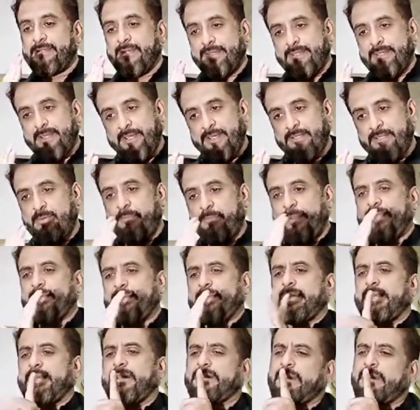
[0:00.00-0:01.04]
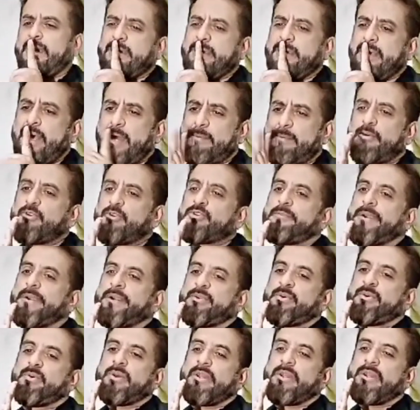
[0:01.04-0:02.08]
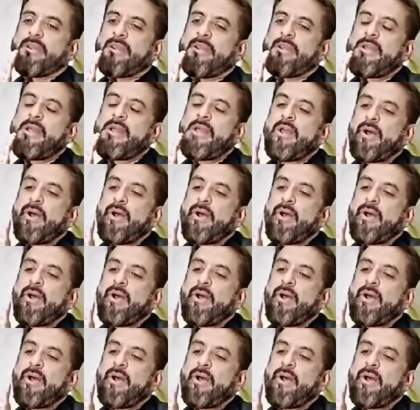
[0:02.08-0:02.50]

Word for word: सकते हैं तो बेहतर ये था कि खामोश बैठो करके